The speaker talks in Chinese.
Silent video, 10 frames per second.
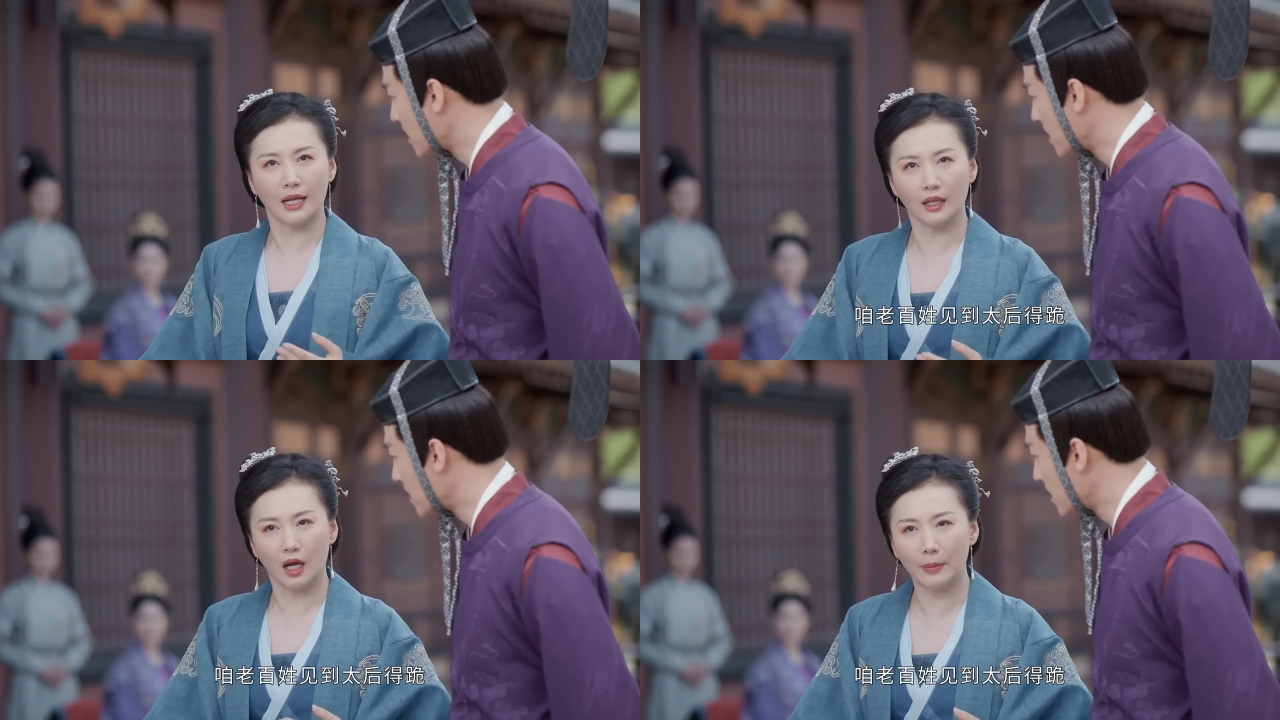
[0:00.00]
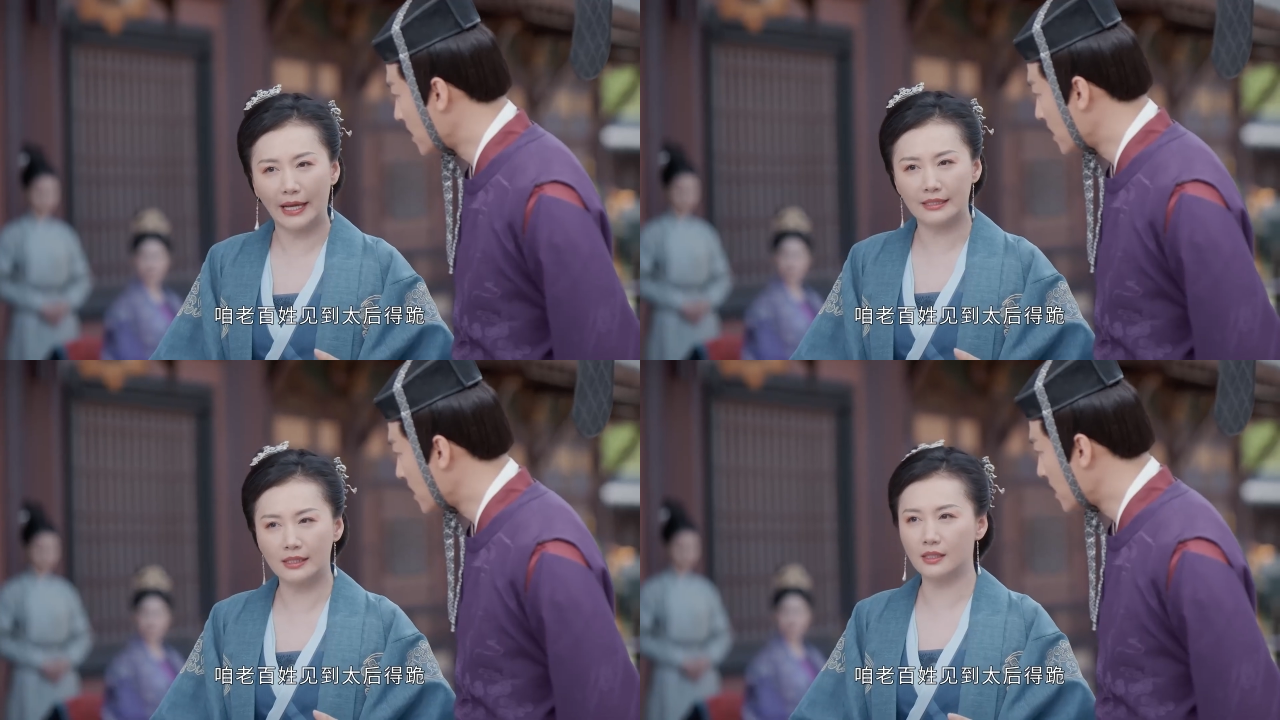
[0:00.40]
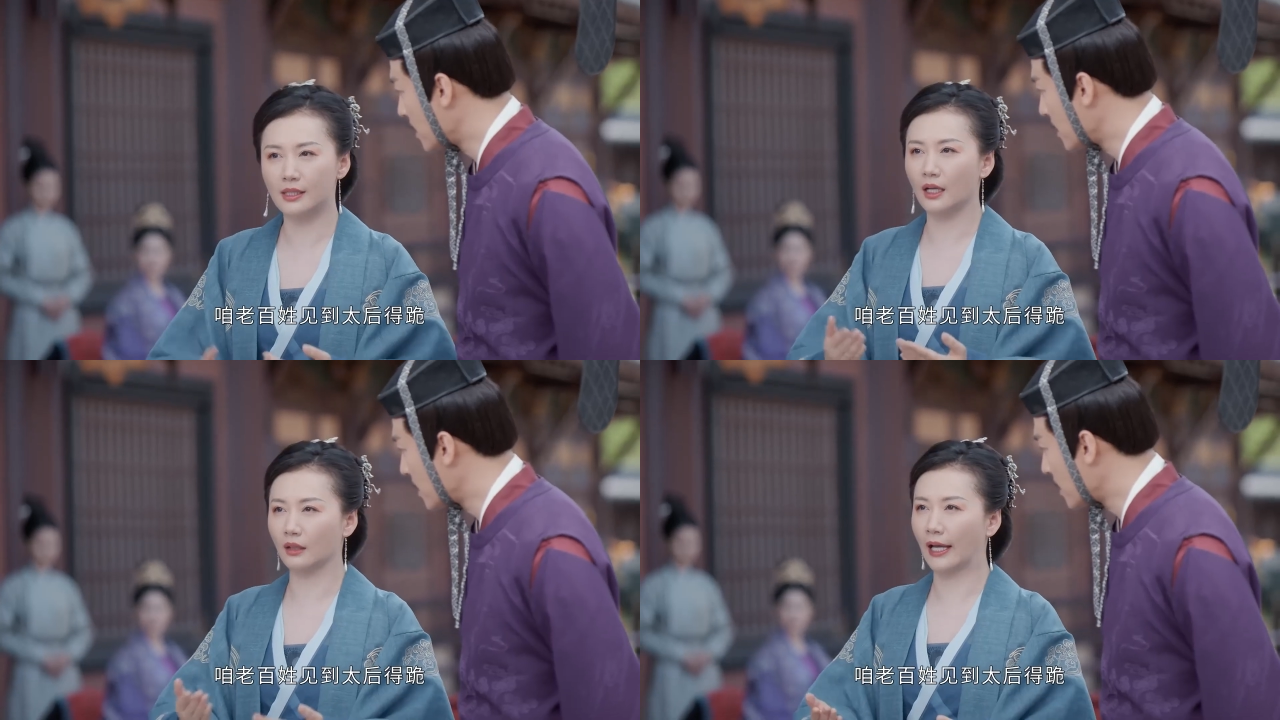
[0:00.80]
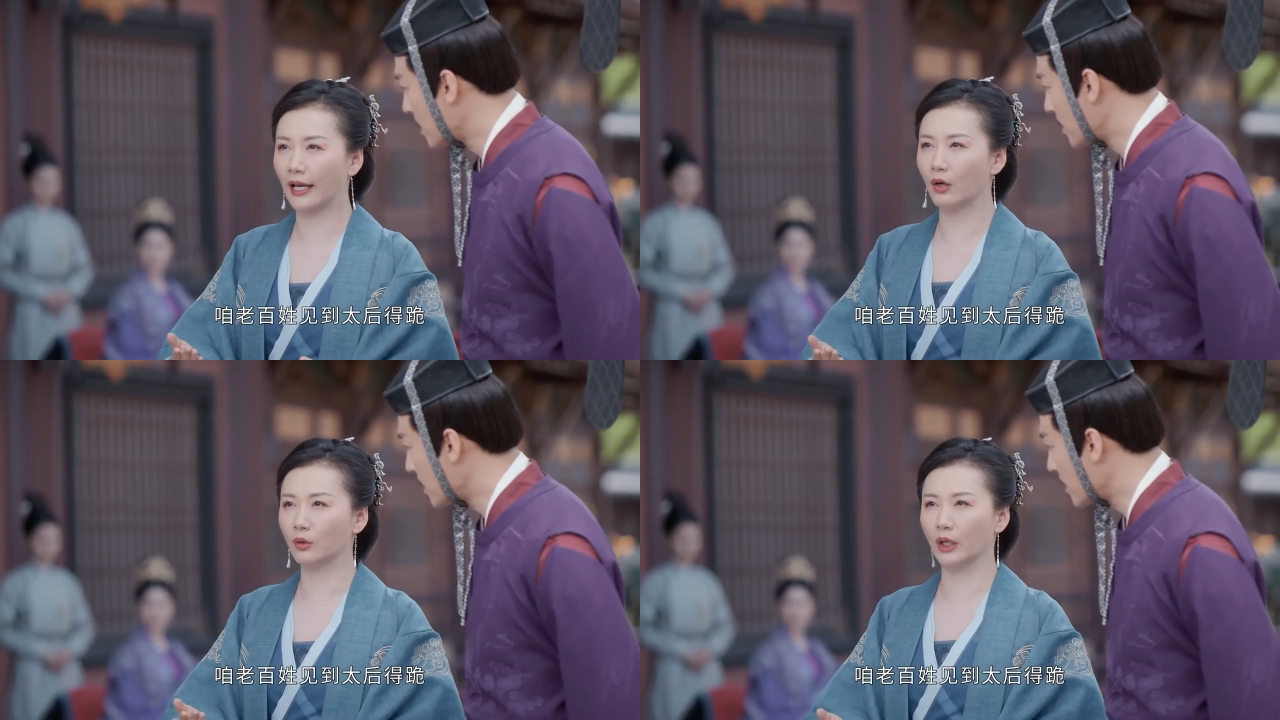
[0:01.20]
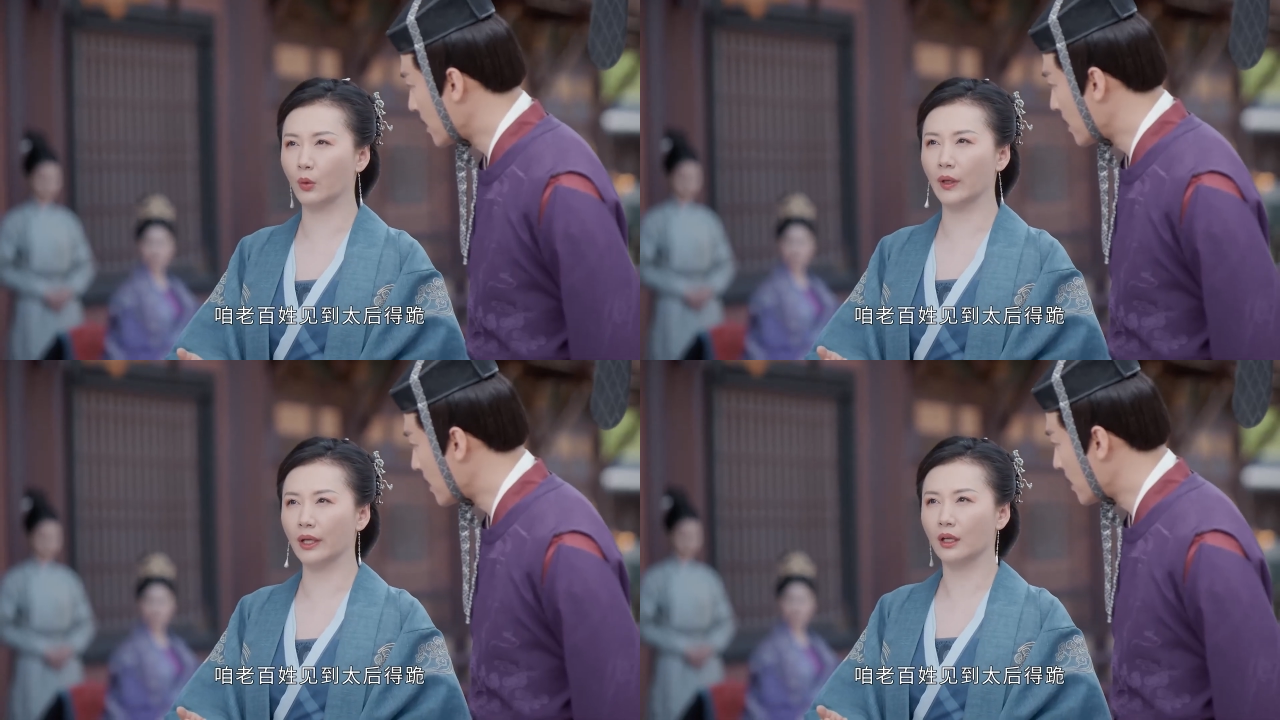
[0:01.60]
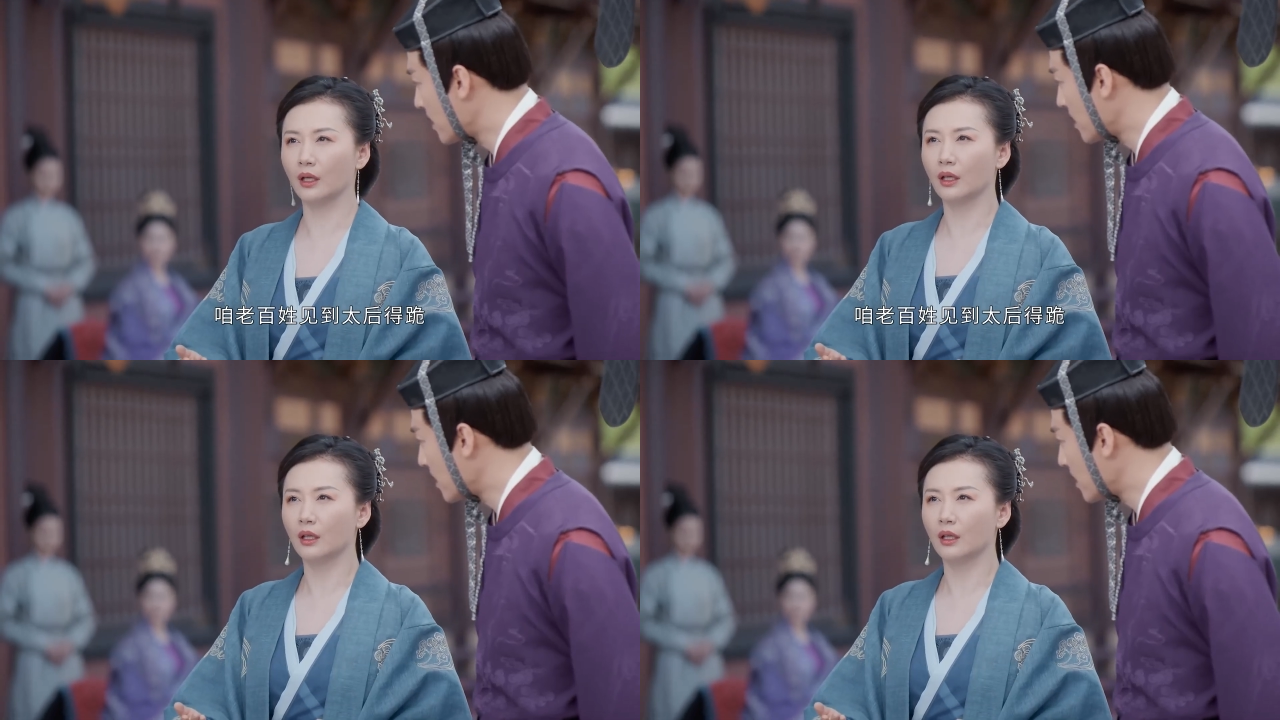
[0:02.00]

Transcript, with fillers: 咱老百姓见到太后得跪。